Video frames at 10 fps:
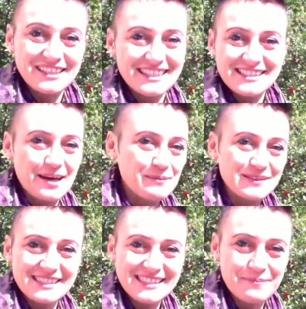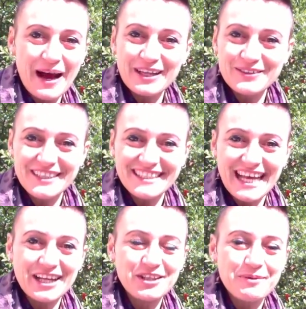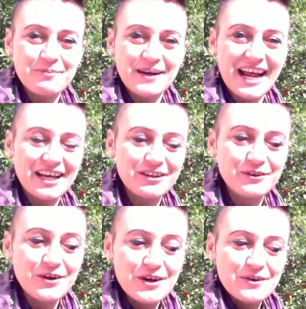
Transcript: le stiamo sistemando, editando, preparando,